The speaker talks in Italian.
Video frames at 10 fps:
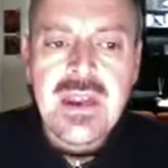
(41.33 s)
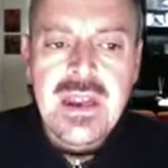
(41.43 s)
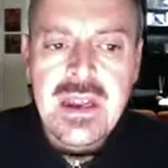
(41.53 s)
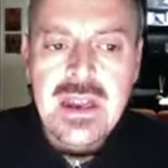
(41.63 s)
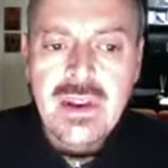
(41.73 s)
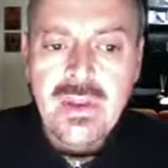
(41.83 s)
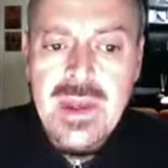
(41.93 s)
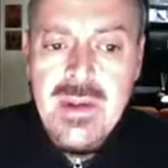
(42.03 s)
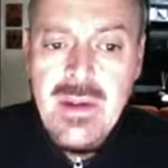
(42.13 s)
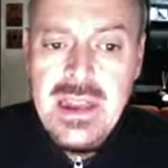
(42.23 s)
Eh,
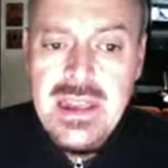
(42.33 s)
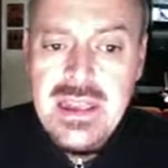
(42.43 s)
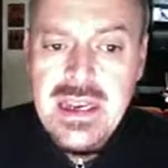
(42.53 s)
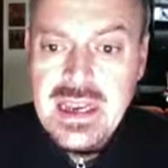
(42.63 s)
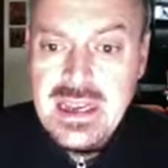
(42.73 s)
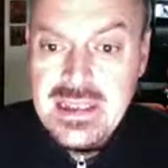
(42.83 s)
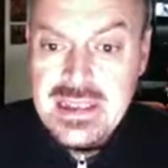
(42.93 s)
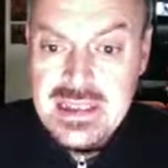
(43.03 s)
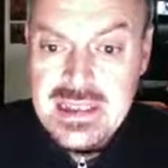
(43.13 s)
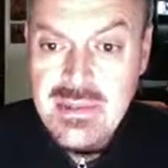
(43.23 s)
dobbiamo anche dire che
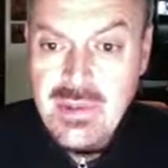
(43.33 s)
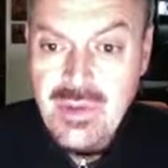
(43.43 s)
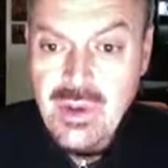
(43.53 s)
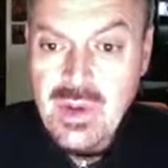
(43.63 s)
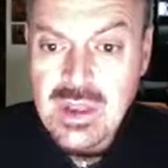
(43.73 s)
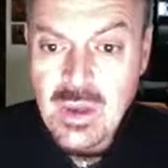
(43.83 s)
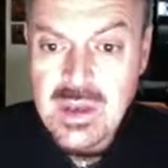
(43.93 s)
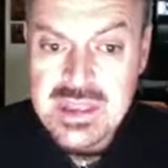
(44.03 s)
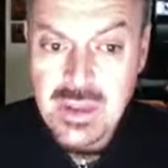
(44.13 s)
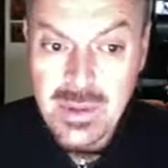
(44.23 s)
stiamo effettuando
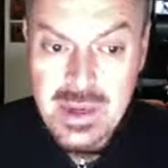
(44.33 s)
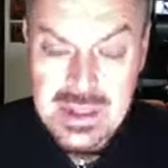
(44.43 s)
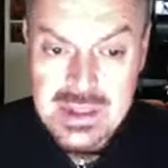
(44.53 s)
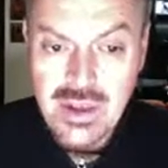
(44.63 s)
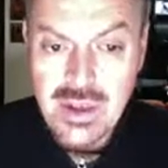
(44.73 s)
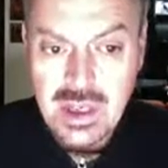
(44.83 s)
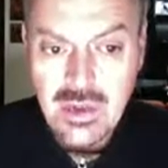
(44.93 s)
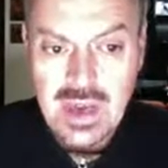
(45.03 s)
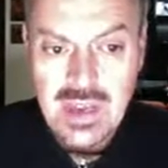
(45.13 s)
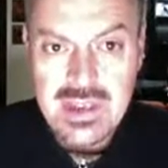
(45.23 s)
questa operazione
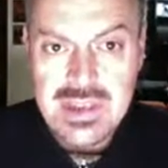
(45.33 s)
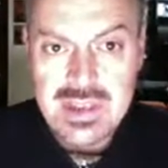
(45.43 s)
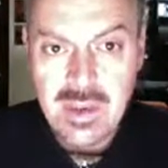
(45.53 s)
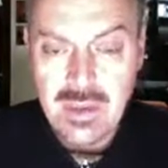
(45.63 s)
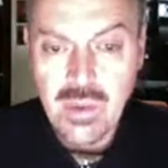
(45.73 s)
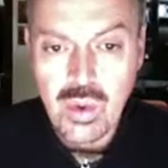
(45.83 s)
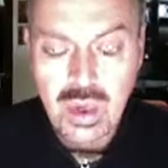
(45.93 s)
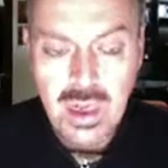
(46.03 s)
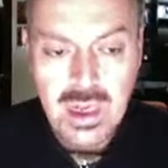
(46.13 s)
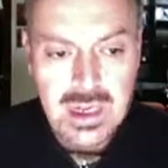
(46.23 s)
con la versione
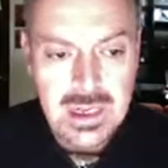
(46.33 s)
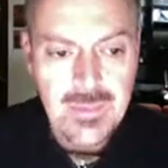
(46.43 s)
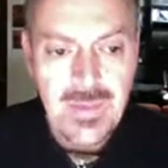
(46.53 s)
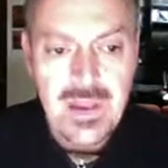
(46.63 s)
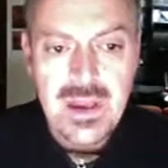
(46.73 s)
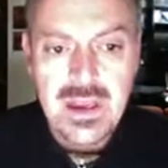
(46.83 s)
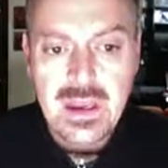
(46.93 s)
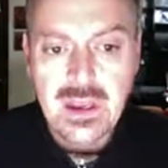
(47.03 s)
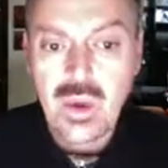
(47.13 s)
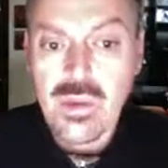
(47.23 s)
Moodle
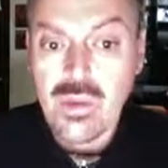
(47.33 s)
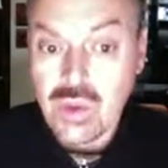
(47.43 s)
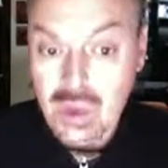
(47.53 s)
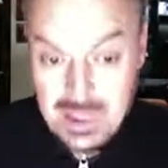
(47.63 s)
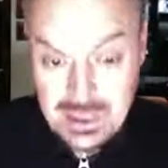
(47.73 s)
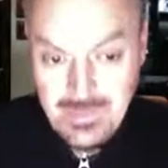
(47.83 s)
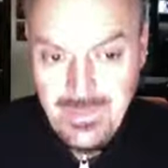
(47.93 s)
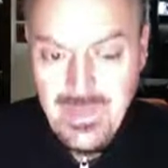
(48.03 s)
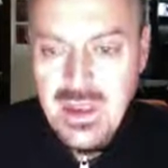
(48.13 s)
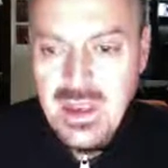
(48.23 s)
2.3. Eh,
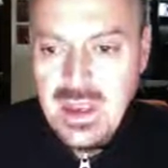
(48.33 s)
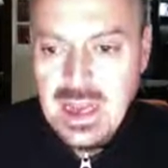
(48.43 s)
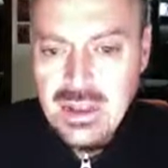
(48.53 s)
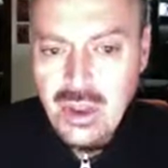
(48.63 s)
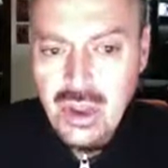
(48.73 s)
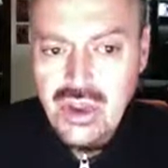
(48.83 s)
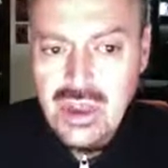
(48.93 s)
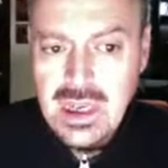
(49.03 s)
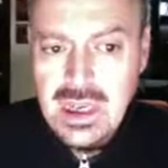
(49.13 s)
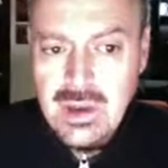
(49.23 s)
Ad
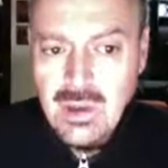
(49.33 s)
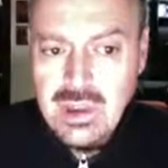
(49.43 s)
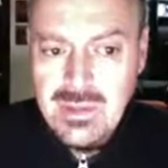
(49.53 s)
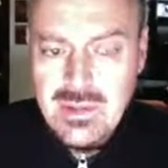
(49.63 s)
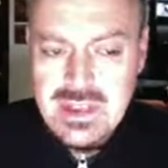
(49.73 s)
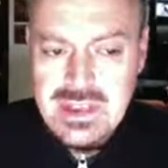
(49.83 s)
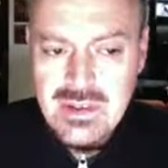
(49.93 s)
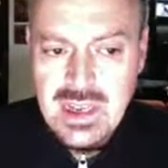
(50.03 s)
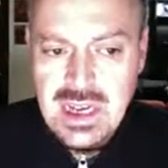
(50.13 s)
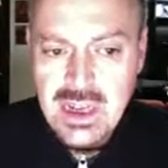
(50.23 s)
oggi l'ultima
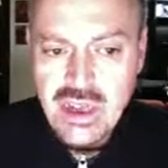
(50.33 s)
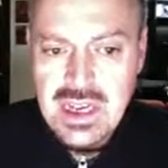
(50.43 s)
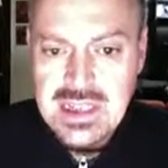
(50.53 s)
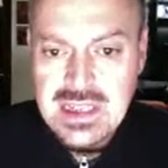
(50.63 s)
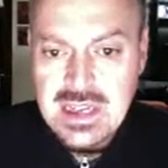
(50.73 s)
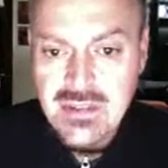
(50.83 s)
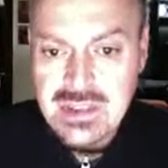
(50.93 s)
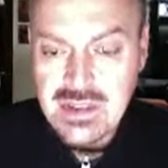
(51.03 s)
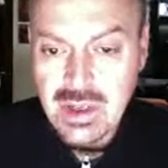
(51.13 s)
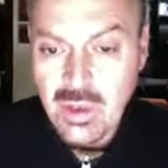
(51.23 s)
versione rilasciata è la
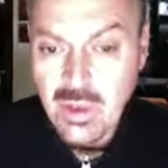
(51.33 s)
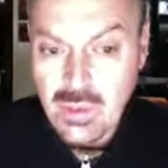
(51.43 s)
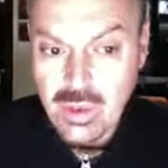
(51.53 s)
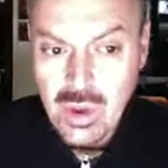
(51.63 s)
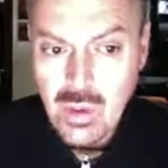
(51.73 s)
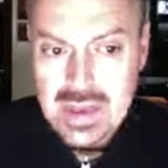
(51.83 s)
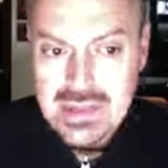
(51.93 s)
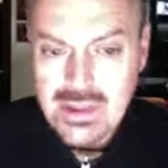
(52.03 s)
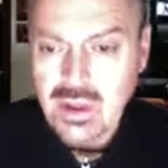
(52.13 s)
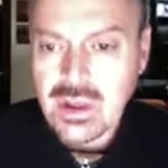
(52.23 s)
versione
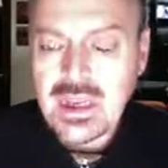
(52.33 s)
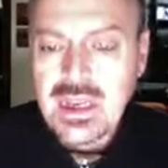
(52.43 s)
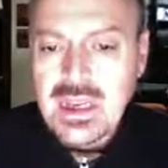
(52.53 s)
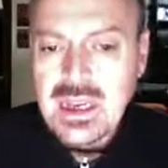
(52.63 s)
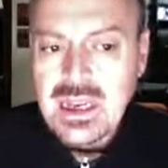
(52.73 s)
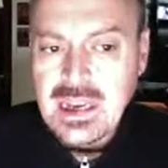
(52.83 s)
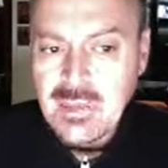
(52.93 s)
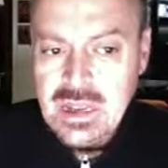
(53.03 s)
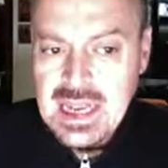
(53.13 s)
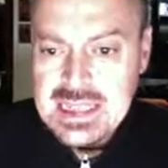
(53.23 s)
2.4 e le
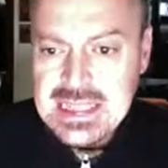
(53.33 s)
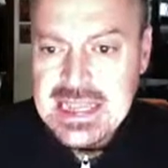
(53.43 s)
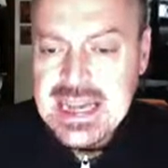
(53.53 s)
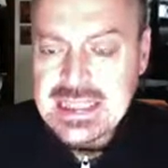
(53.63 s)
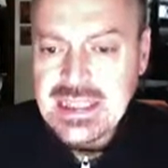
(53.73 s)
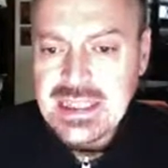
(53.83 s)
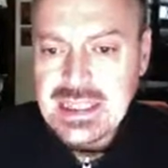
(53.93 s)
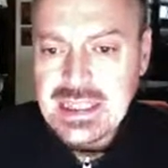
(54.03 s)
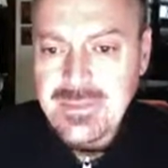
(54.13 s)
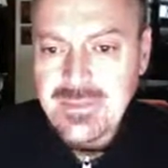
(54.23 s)
modalità
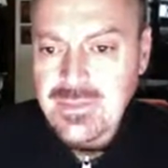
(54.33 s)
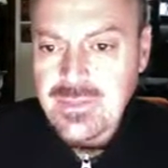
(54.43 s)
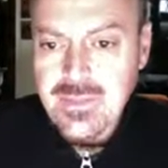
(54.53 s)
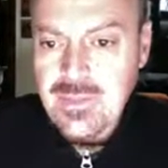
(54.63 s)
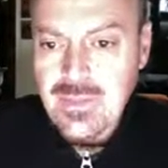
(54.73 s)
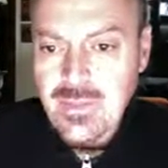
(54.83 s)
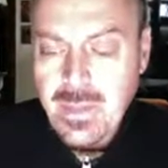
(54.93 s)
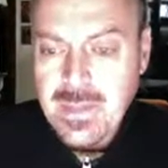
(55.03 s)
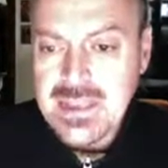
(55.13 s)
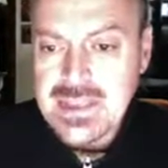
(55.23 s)
di mm,
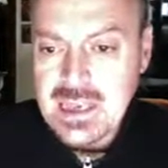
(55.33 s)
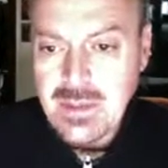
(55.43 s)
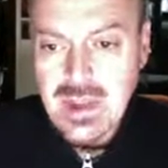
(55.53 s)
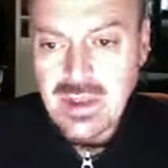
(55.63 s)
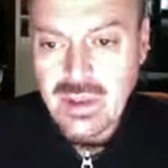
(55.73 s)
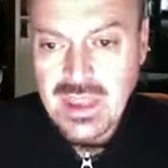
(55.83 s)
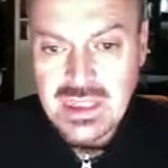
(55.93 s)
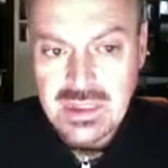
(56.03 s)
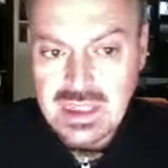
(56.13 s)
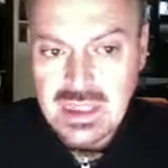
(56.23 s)
inserimento di
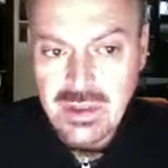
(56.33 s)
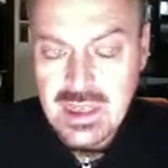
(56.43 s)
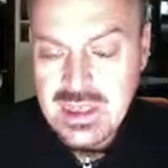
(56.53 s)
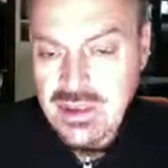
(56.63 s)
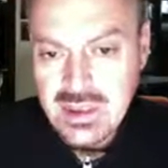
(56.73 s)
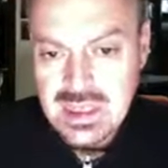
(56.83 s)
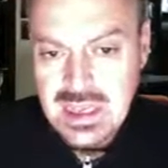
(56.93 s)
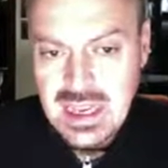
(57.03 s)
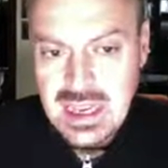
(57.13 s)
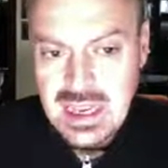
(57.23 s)
attività o di
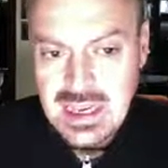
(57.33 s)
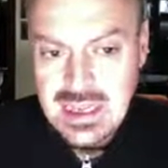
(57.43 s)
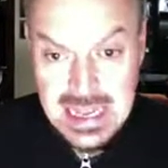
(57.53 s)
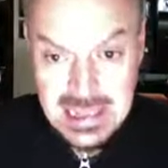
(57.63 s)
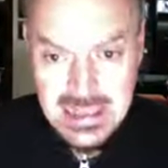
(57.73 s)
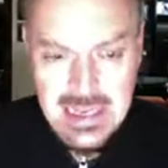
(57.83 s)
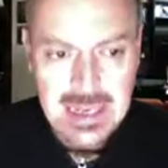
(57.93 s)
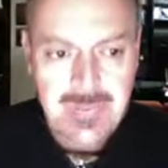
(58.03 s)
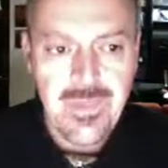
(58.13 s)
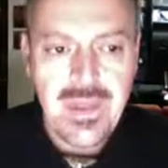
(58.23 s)
risorse è
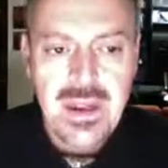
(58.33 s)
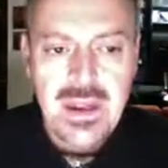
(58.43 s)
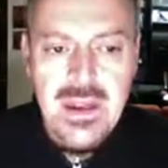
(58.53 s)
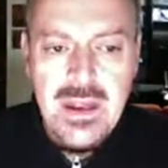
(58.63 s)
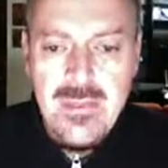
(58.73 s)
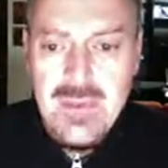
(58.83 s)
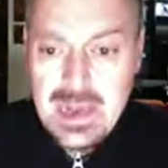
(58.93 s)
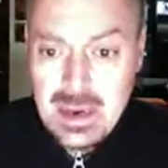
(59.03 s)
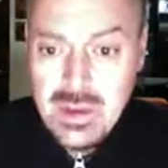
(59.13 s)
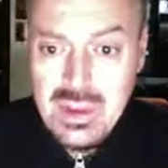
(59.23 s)
identica.
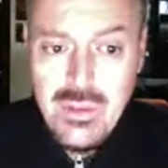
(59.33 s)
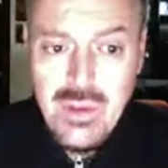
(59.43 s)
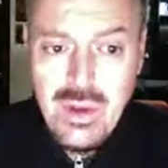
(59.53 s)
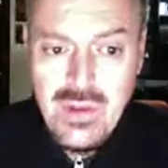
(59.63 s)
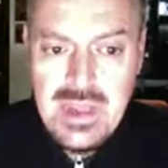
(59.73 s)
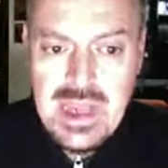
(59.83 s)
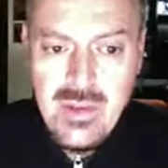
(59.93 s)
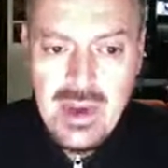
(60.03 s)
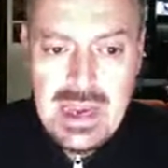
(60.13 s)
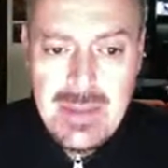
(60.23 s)
Bene, a questo punto
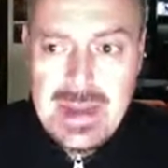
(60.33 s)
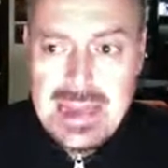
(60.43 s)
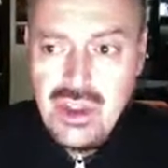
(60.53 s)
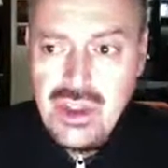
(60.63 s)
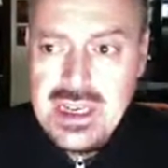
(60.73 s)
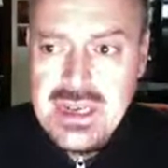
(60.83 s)
vediamo che la pagina